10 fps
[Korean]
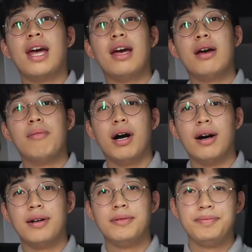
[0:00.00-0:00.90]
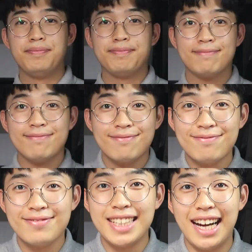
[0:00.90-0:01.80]
대박
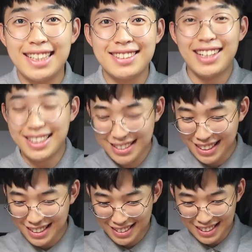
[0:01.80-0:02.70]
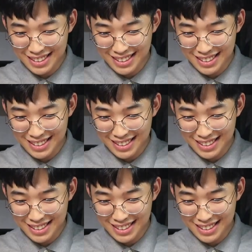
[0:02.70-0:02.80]
알았어 알았어 알았어